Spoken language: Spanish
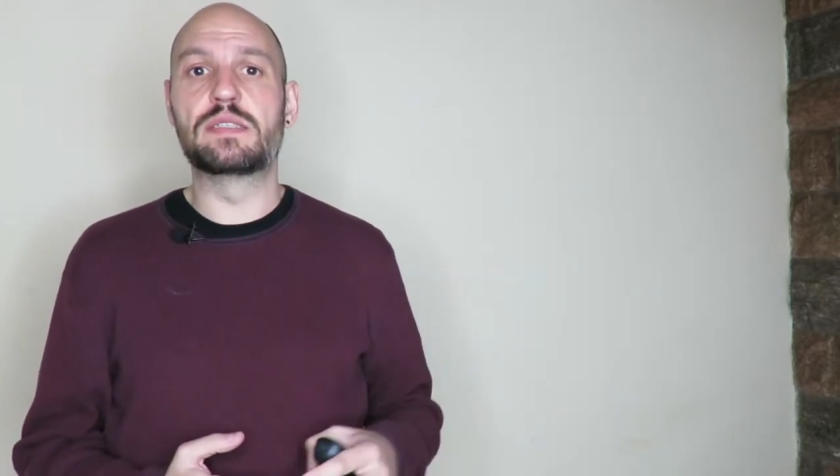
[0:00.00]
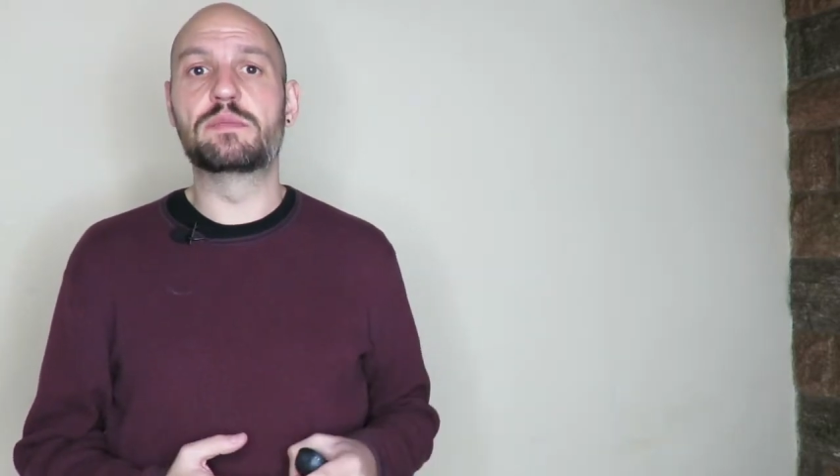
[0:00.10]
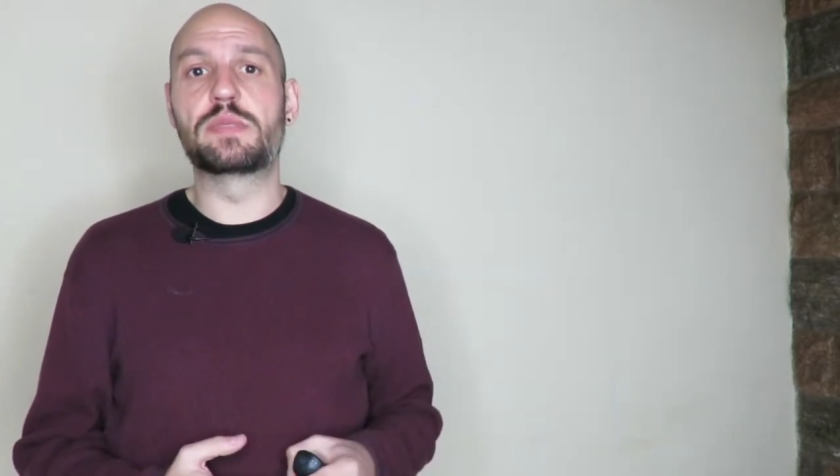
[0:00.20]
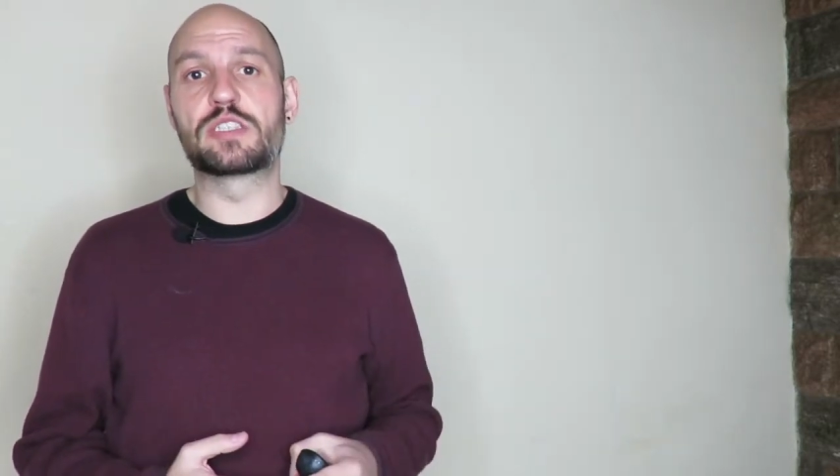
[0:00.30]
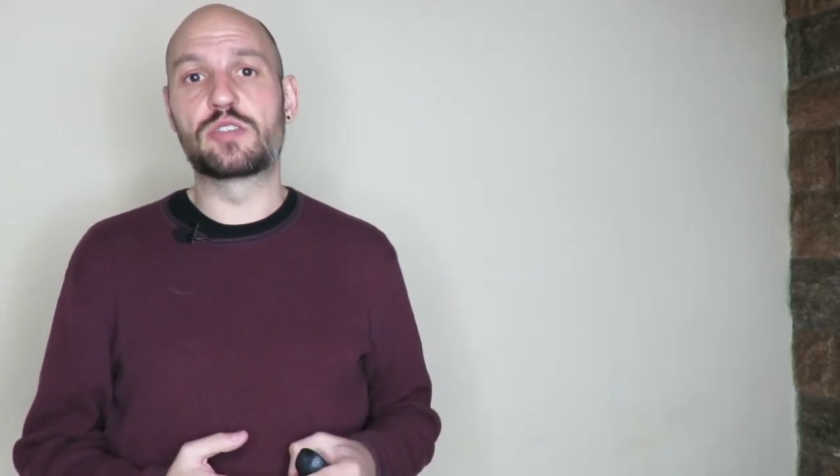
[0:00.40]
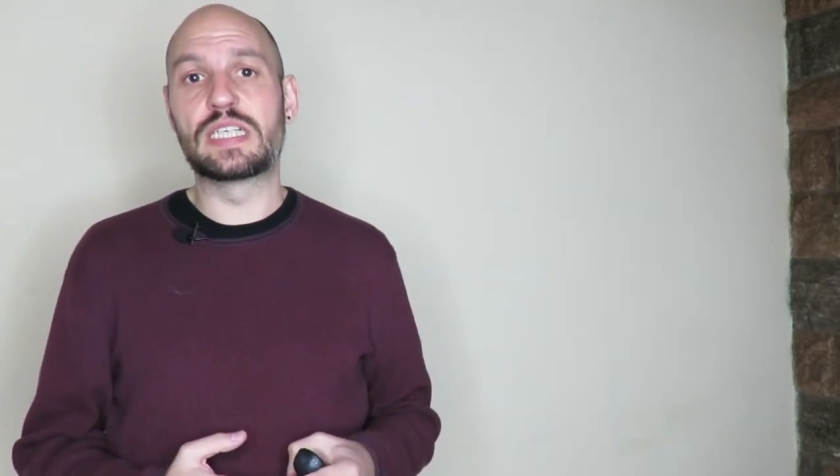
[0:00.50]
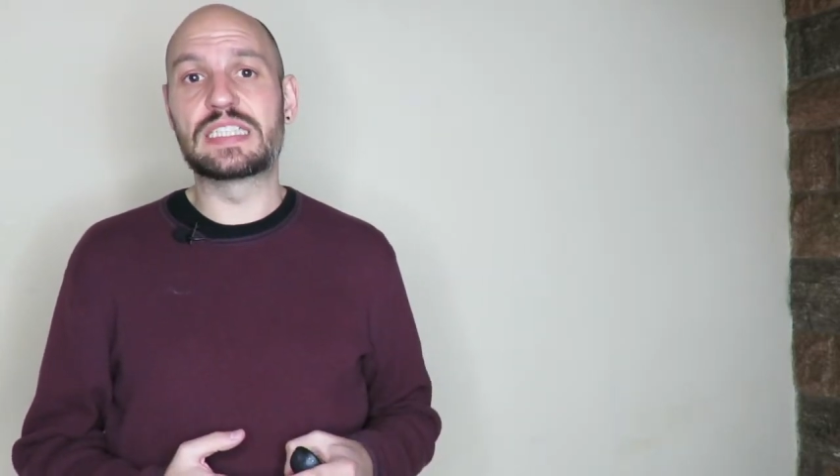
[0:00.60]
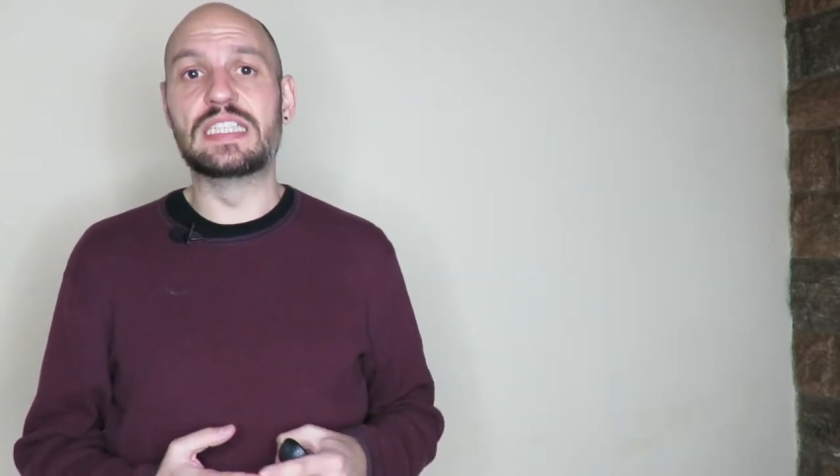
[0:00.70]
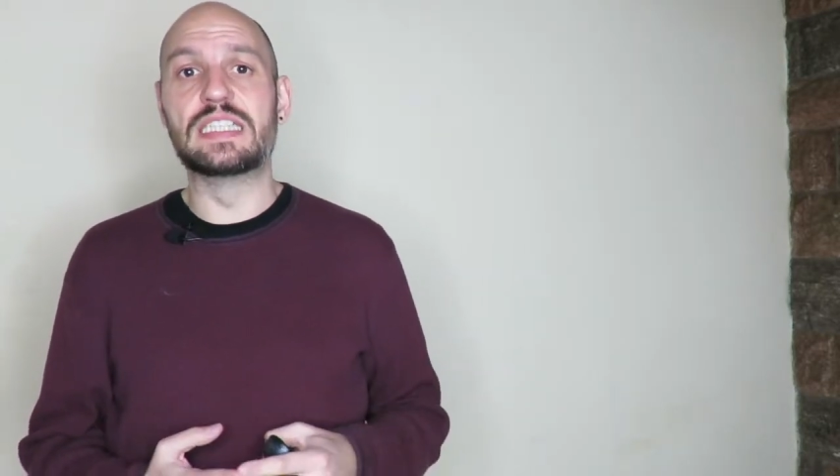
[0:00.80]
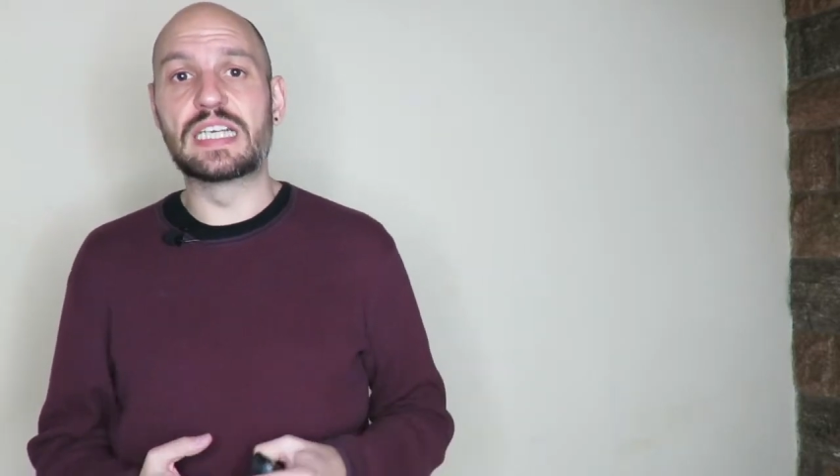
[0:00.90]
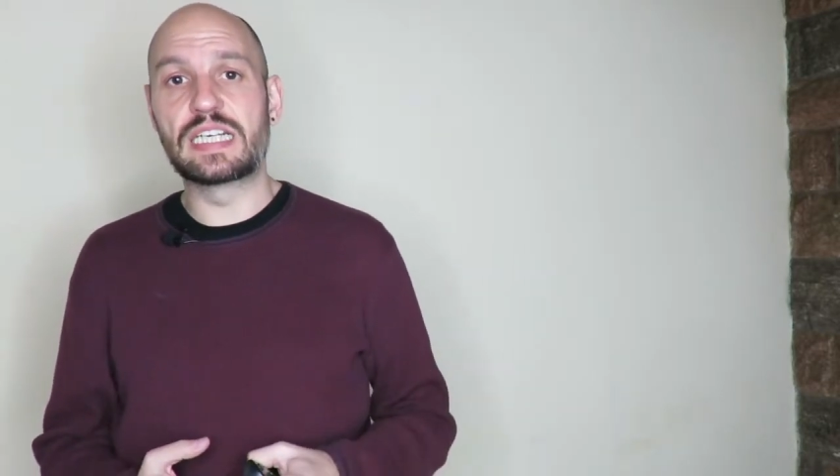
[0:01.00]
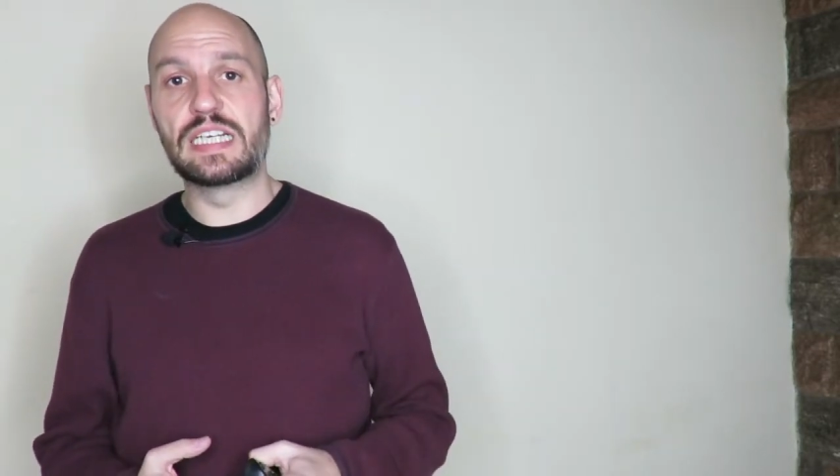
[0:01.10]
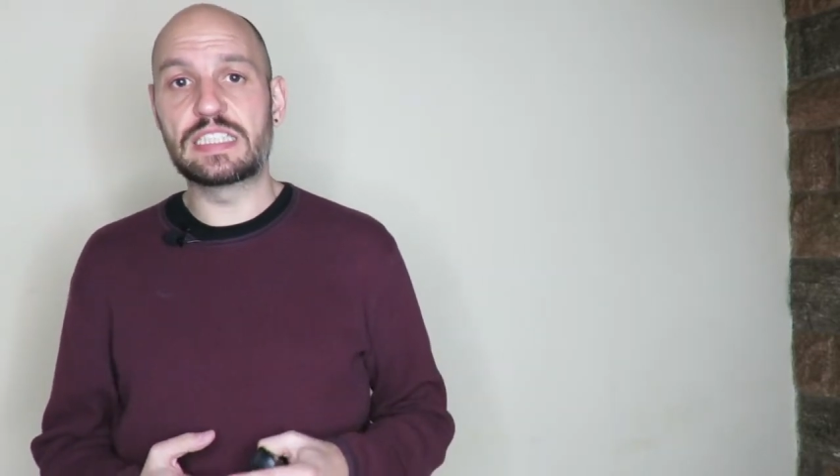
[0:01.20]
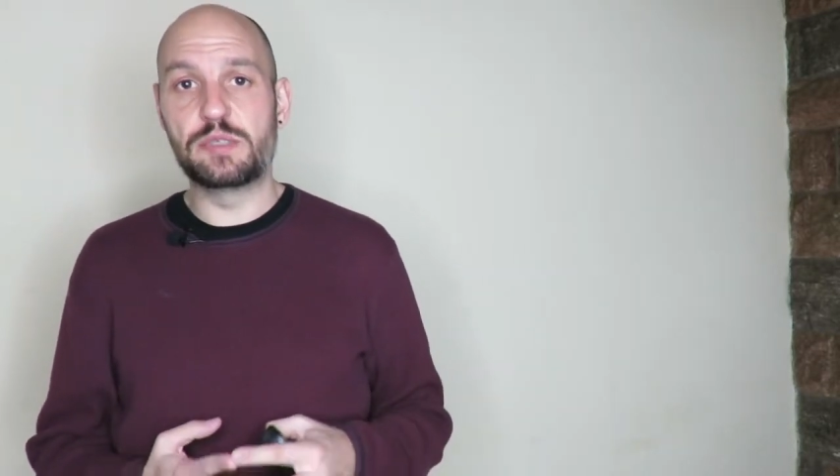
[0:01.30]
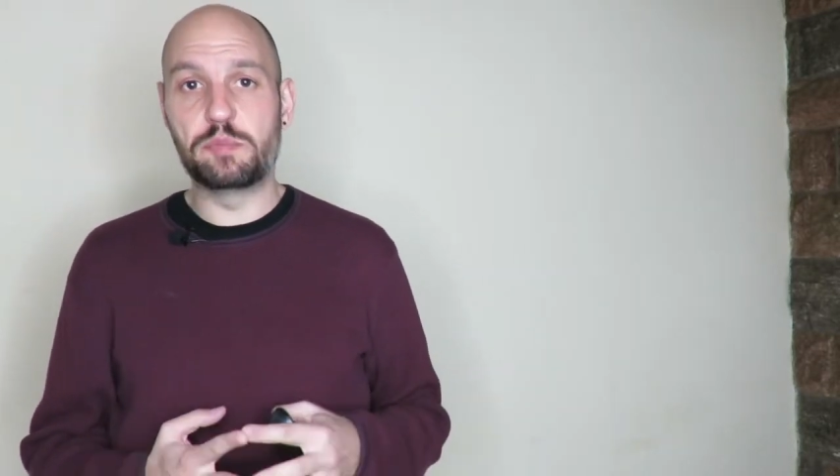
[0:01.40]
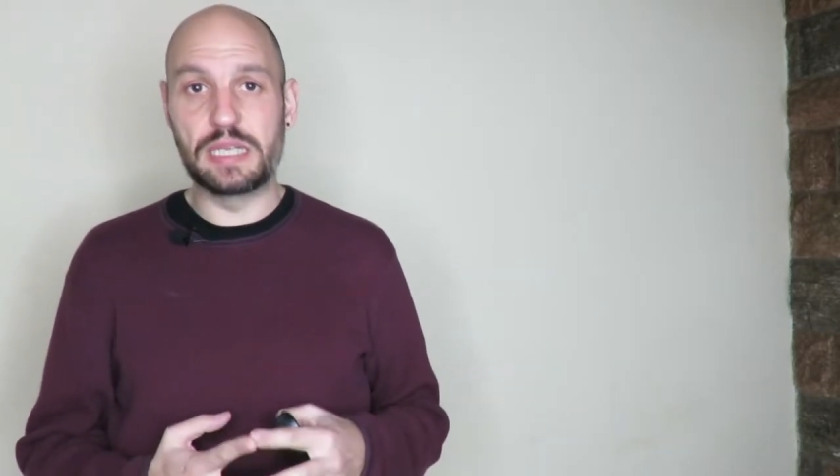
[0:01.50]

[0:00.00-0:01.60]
en personas internas,